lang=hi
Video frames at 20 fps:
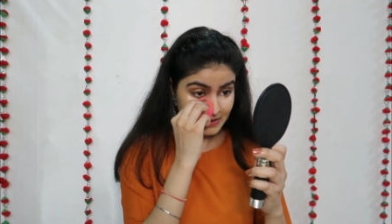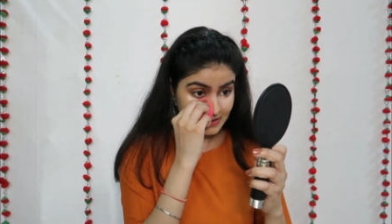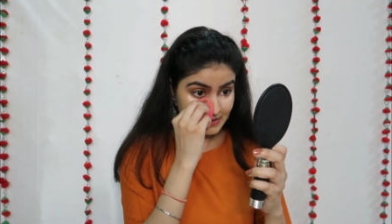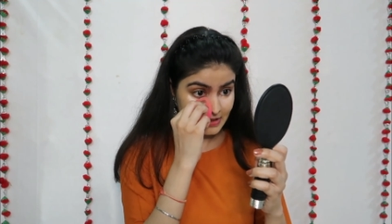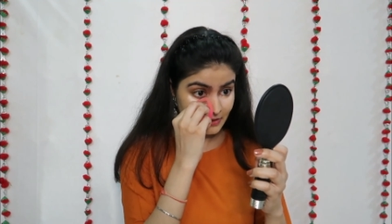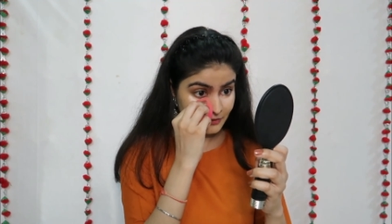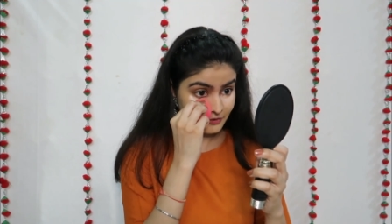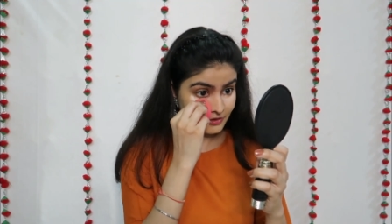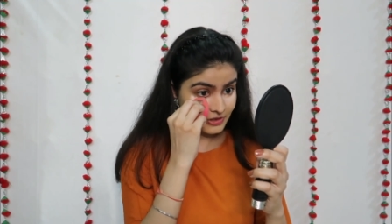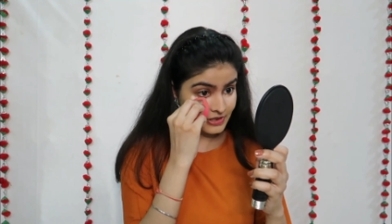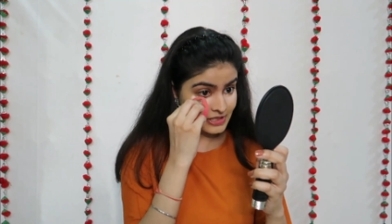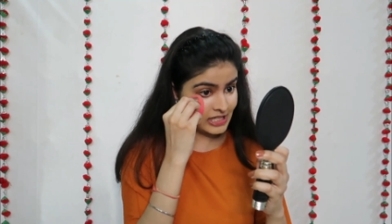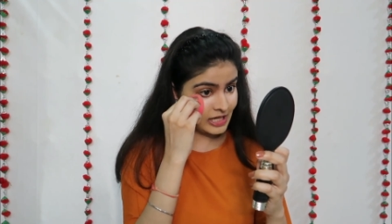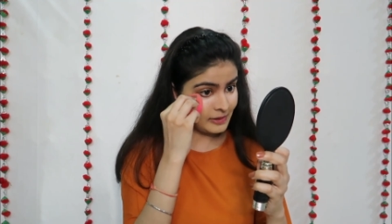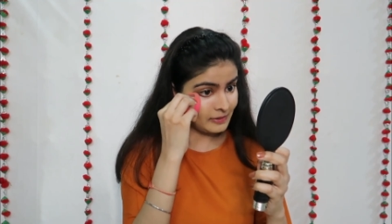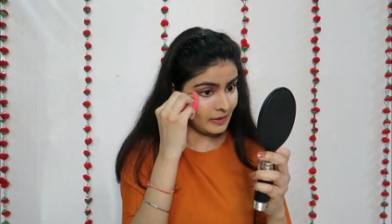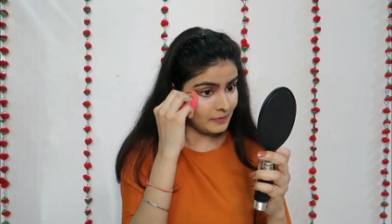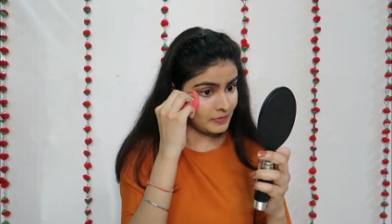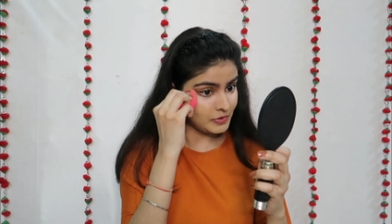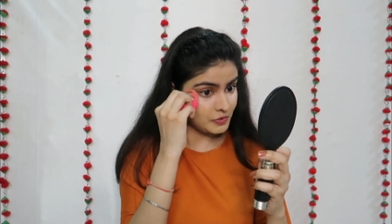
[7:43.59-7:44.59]
दिस इज द फर्स्ट
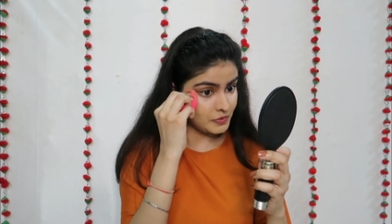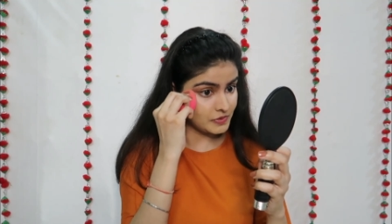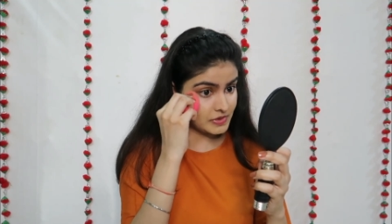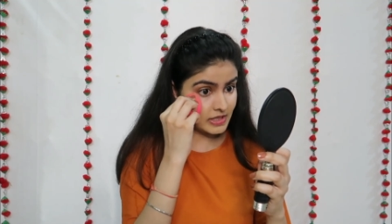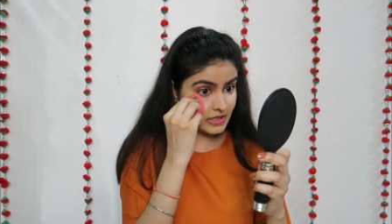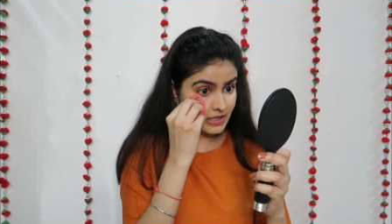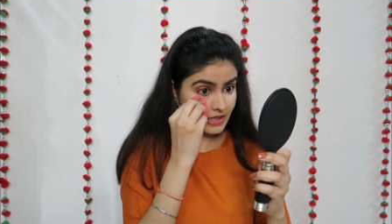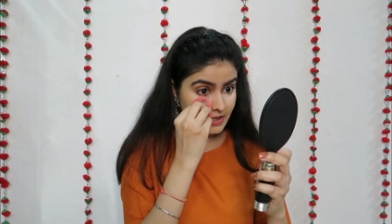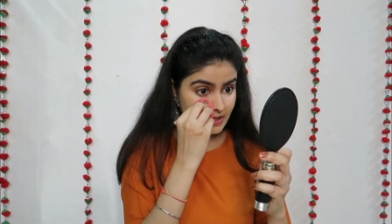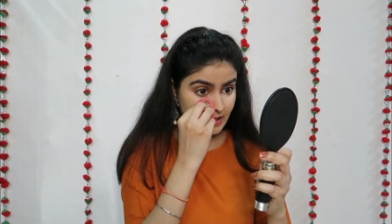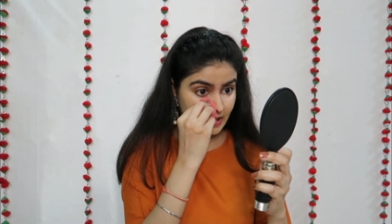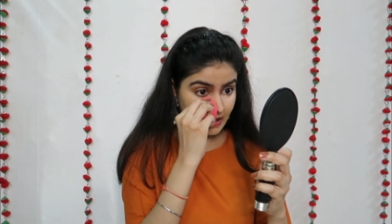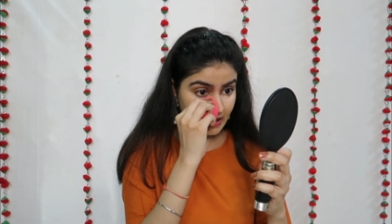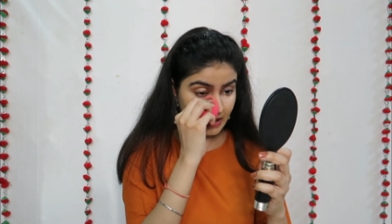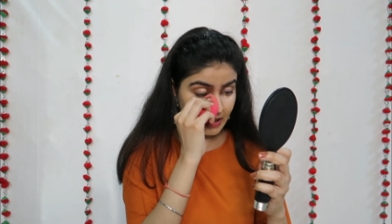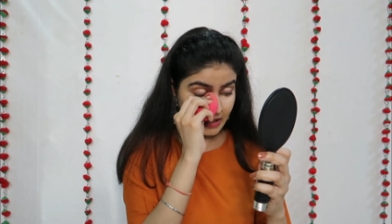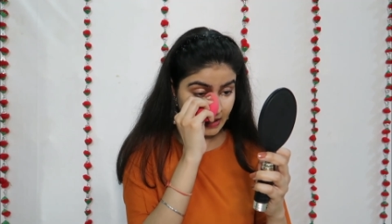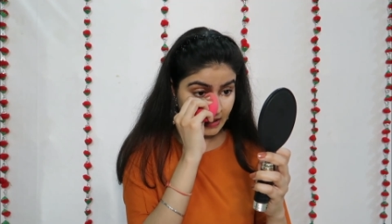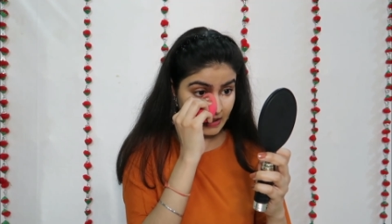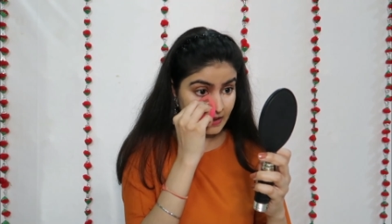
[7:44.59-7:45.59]
टाइम आई एम यूजिंग इट
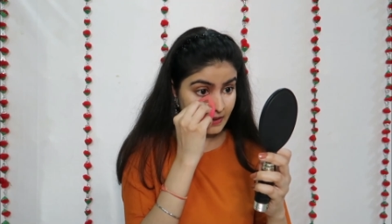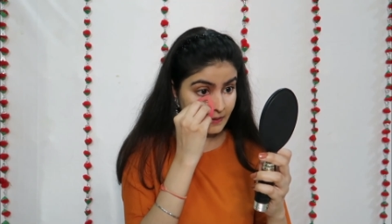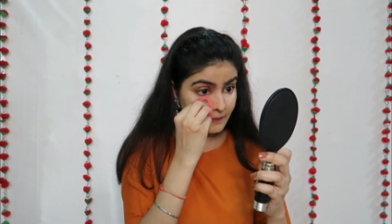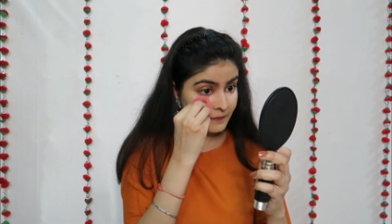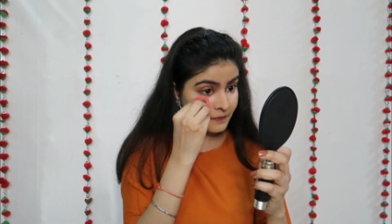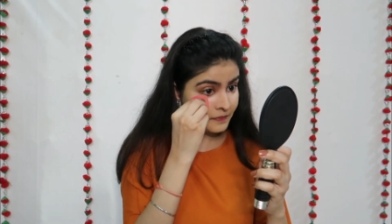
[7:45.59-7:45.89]
एंड